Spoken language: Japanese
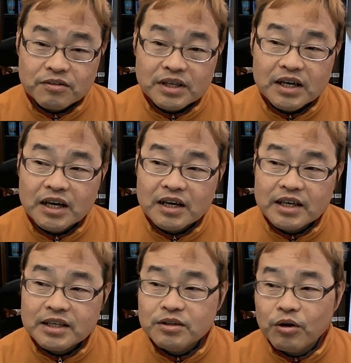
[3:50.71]
だから
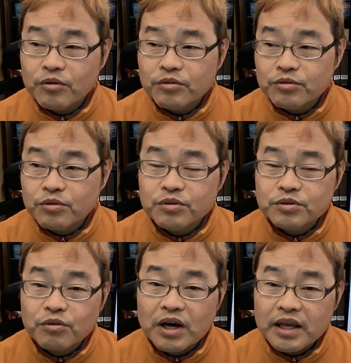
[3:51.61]
LINE の登録
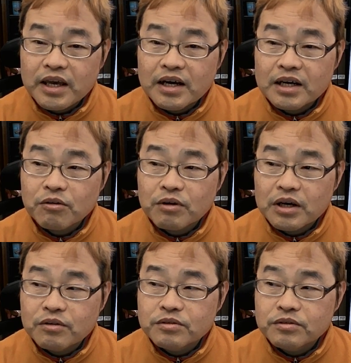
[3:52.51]
とかね、あとはあ
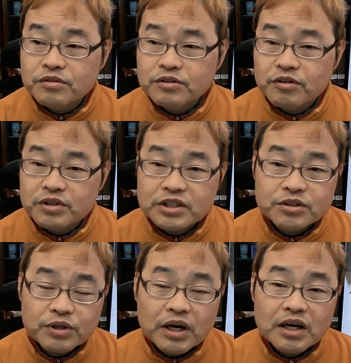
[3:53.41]
の Google の認
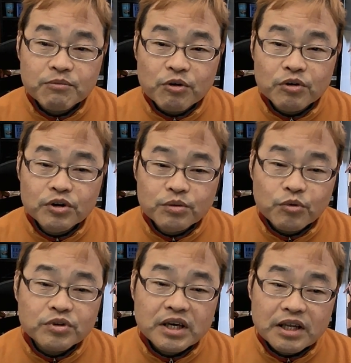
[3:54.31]
証なんかも
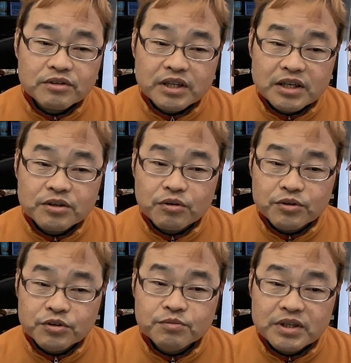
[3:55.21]
問題なくできるとい
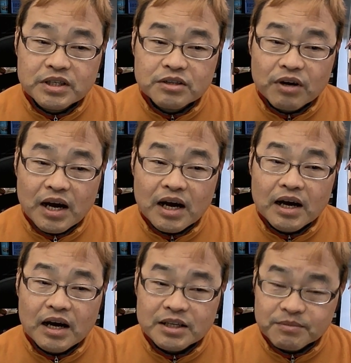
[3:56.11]
うメリットが
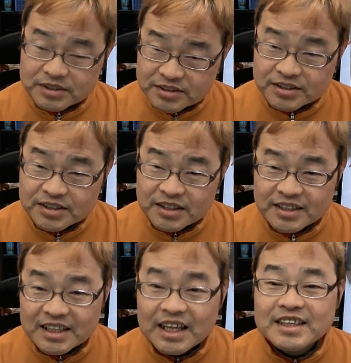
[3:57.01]
あります。
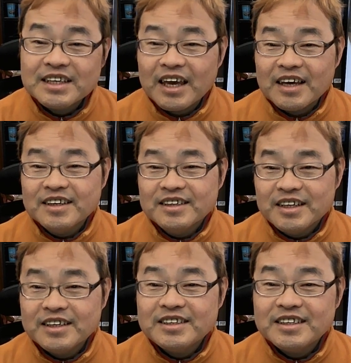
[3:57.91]
で、何せ
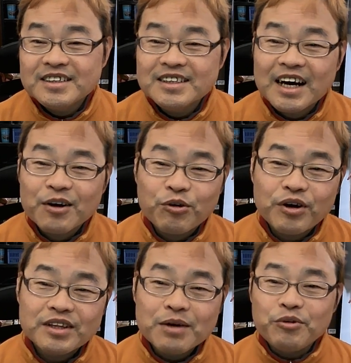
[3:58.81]
1ギガ超え
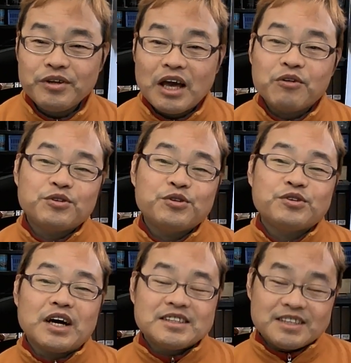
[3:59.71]
ても
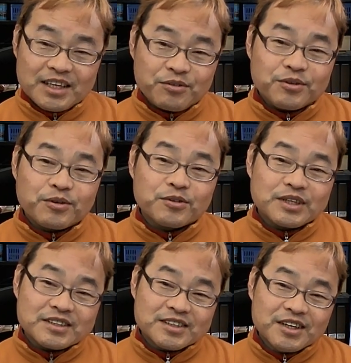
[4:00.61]
298円ということで
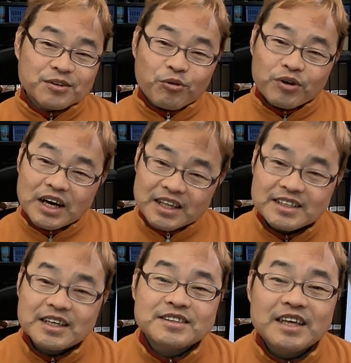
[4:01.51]
す。ここかなり
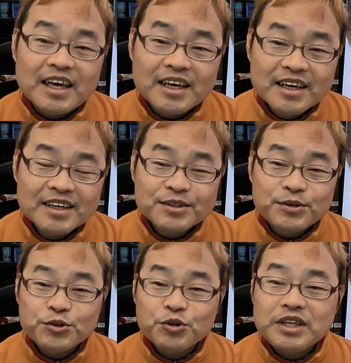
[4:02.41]
ですね、
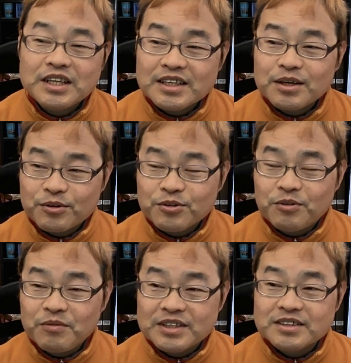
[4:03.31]
強なってくると思い
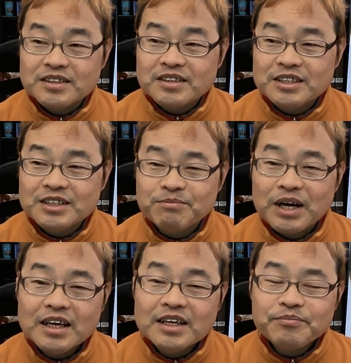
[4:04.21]
ます。まあ、
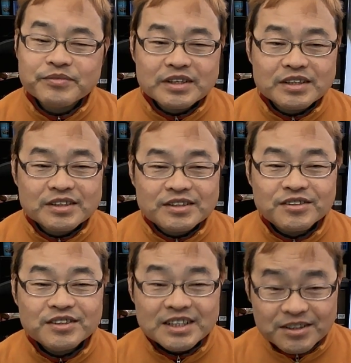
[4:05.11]
通
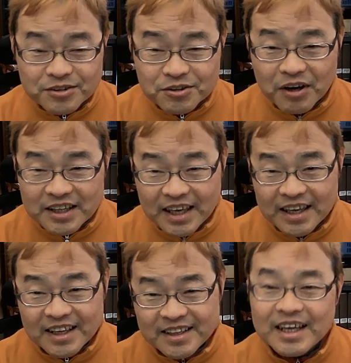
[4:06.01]
信速度はね、
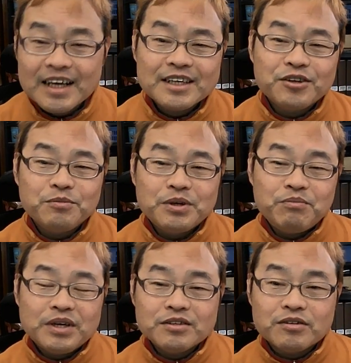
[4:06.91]

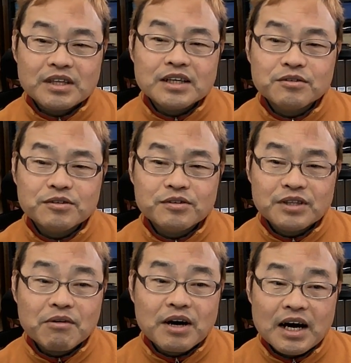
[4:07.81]
200kbps の低速で
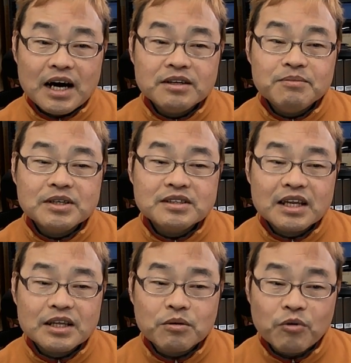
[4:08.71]
はありますけ
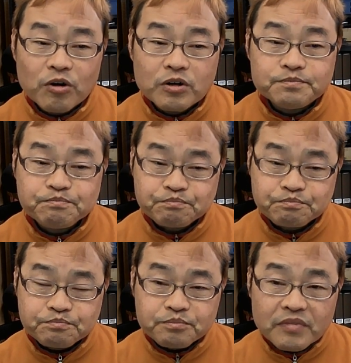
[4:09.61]
れども、
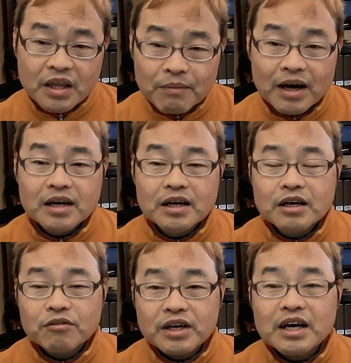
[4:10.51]
まあ、
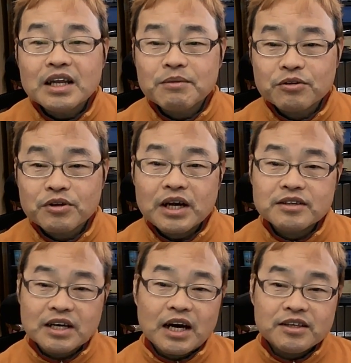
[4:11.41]
これがあればとりあえず
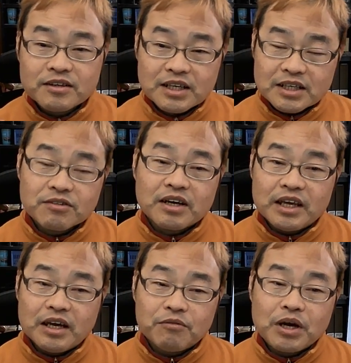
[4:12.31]
外出先とか
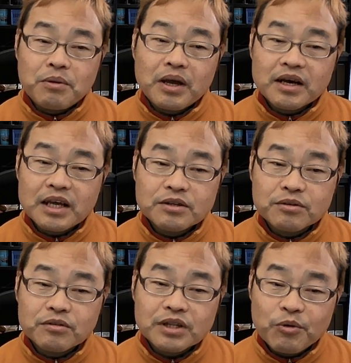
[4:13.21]
ね、Wi-Fi がないとこ
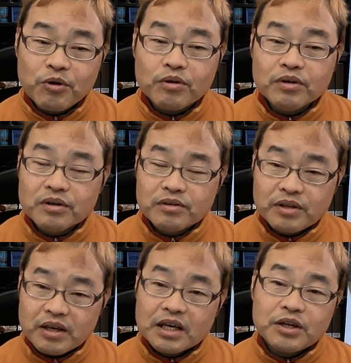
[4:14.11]
ろでも
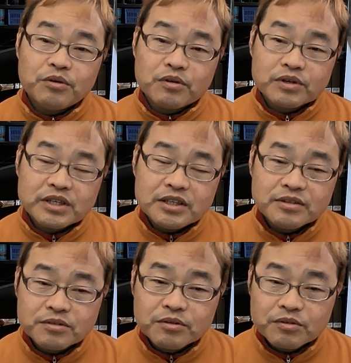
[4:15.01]
データ量を気にす
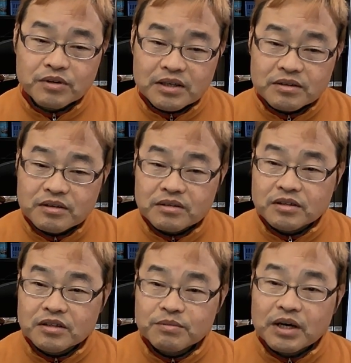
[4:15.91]
ることなく、
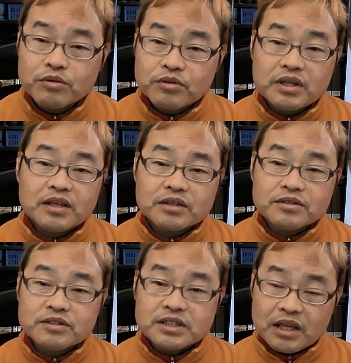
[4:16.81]
まあこのデータ通
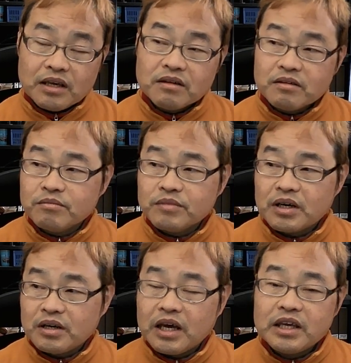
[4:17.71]
信ね、ま
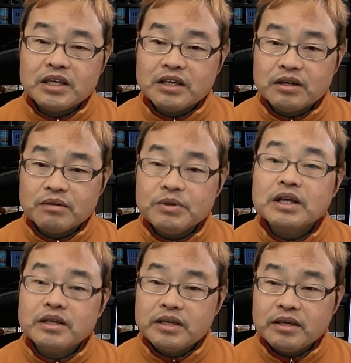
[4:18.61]
あ LINE 見た
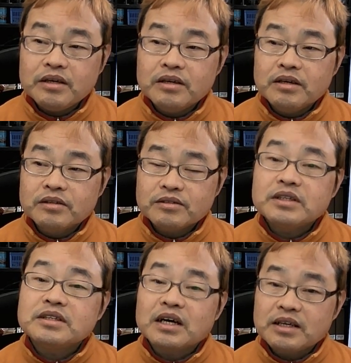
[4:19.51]
り、
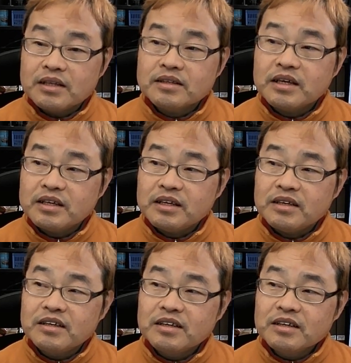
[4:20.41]
Twitter やったり、
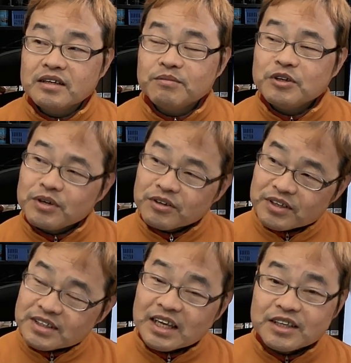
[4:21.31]
うまくいっ
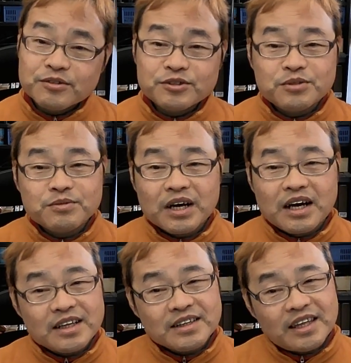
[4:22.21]
たら YouTube が
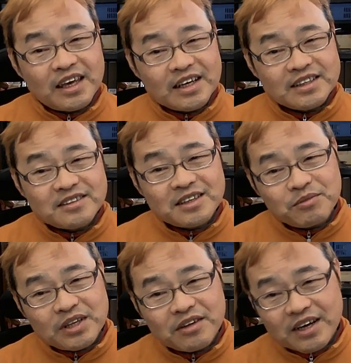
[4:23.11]
低画質で見
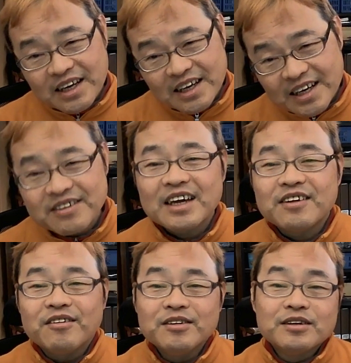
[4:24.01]
れるかなぐらい
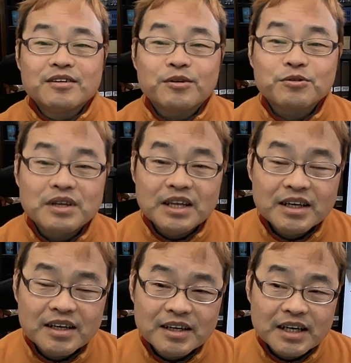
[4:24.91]
のことはね、
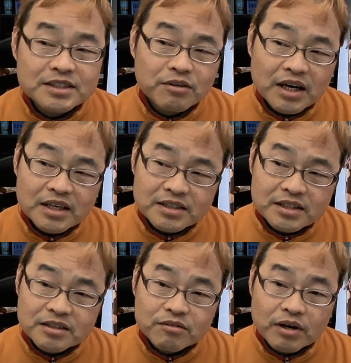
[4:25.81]
ラジオ配
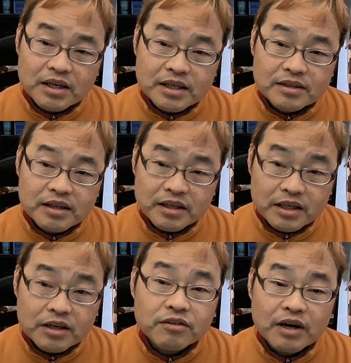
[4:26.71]
信とかだったらいけ
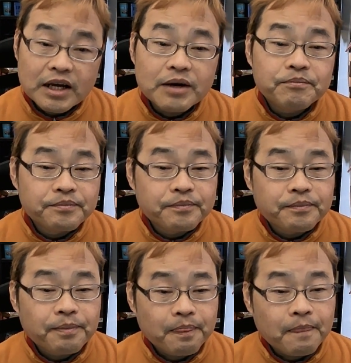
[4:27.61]
るのかな
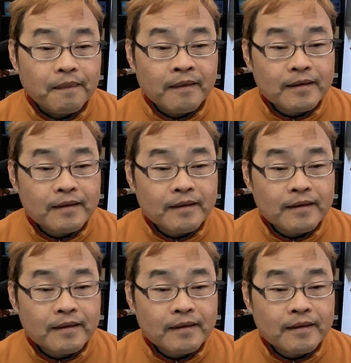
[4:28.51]
うん。